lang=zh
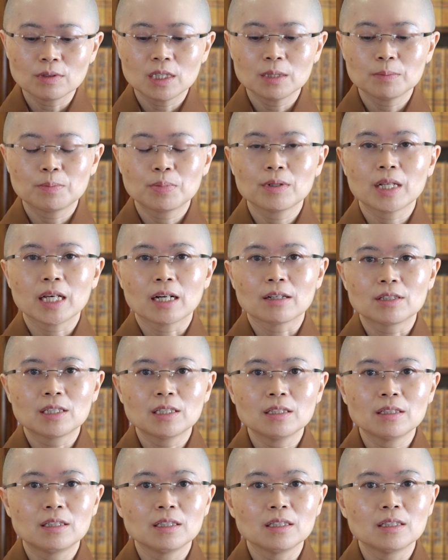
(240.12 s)
制不了
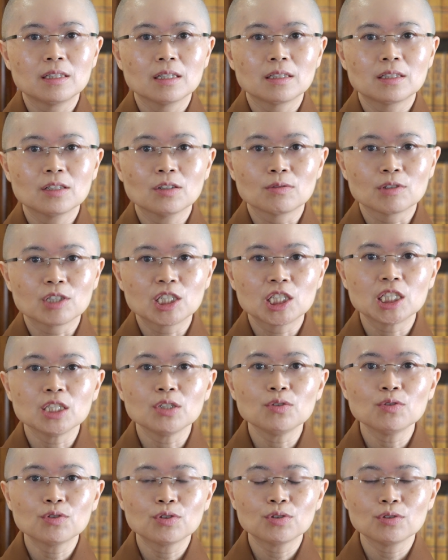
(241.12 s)
自己的这种
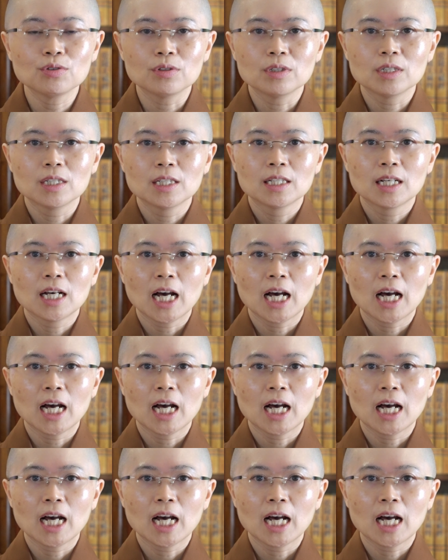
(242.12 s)
心绪，